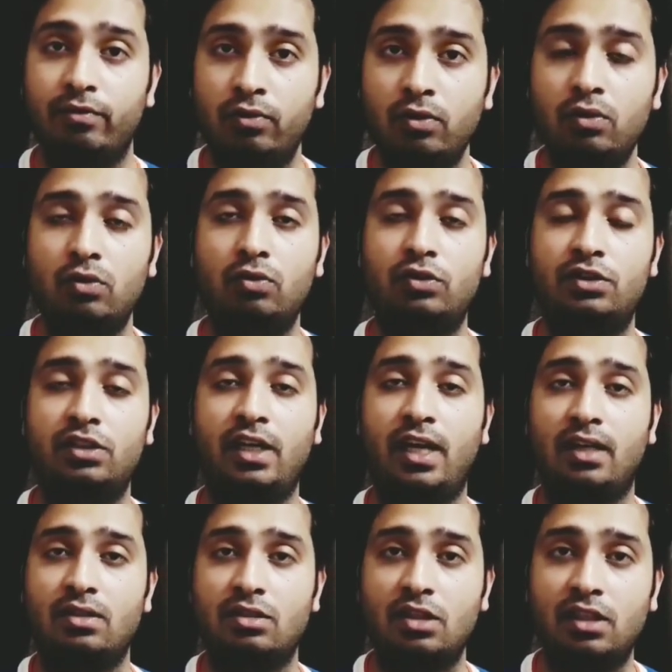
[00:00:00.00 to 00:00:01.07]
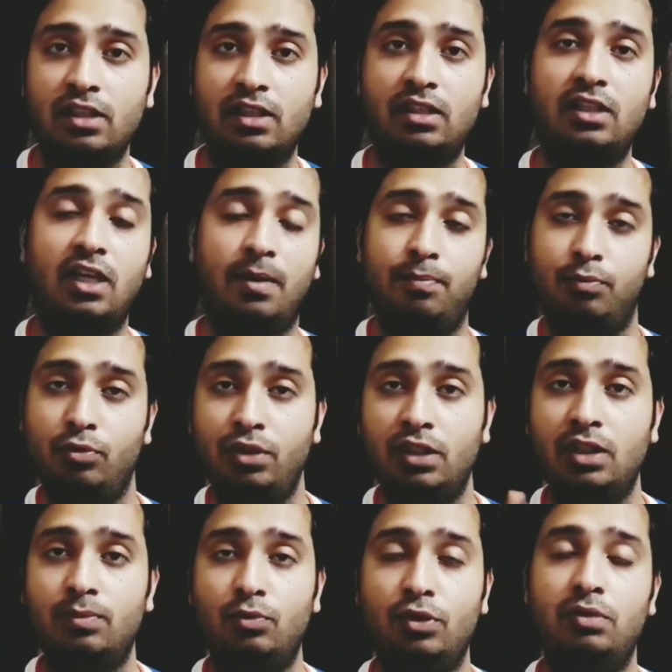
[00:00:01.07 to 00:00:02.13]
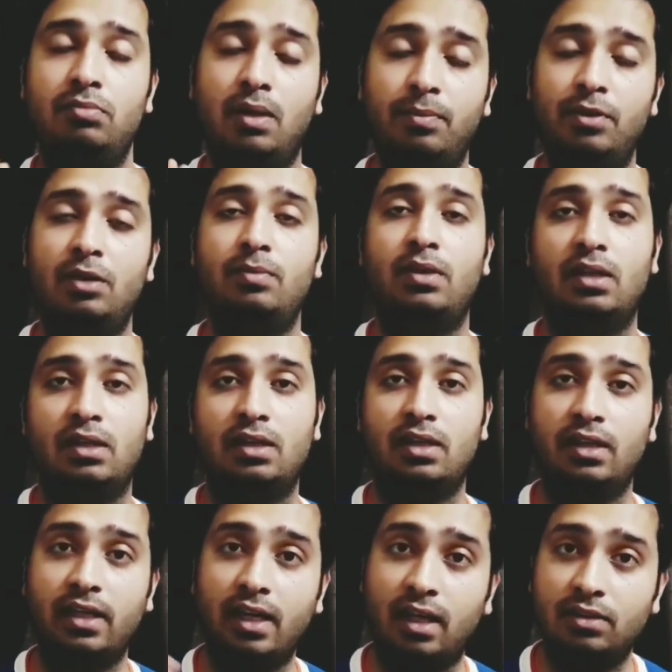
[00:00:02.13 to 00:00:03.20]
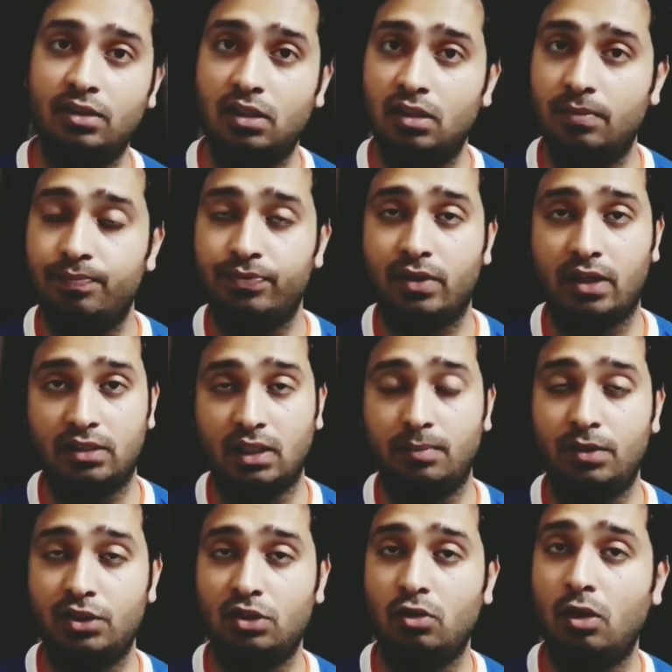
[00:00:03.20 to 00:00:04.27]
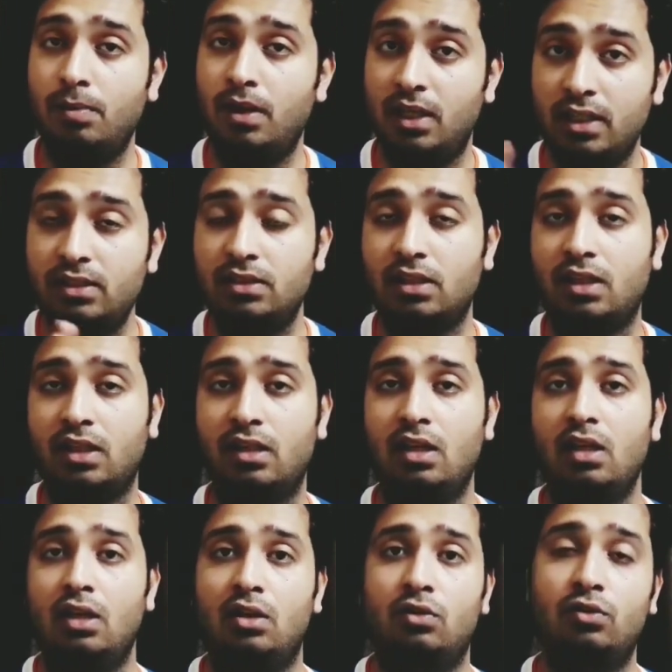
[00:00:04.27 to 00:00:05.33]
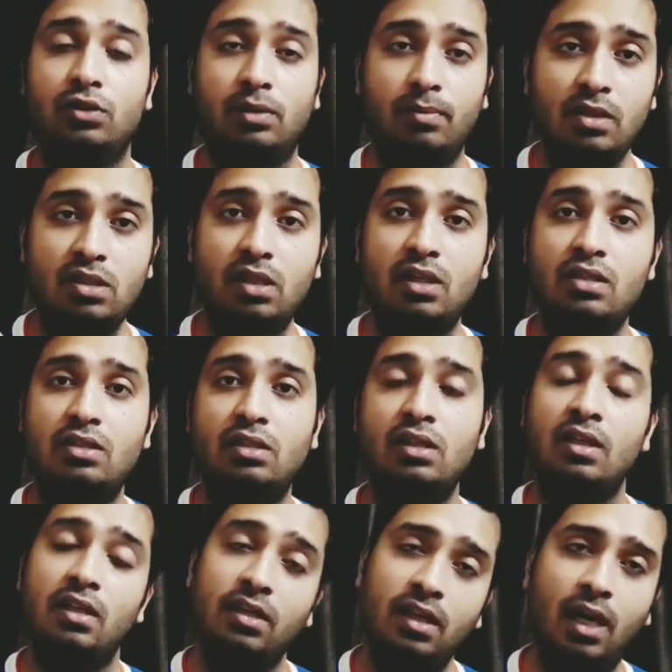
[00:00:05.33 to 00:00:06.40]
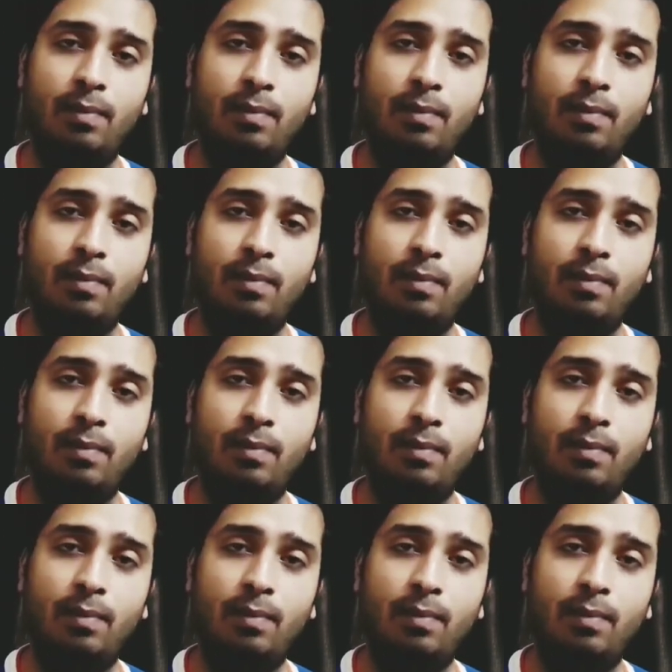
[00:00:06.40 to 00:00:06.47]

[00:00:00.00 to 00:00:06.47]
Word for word: वो नोट्स के आंसर यदि आप पूरी की पूरी मेमोरी में रख करके आंसर एग्जामिनेशन हॉल में लिख सकें तो समझ लीजिए कि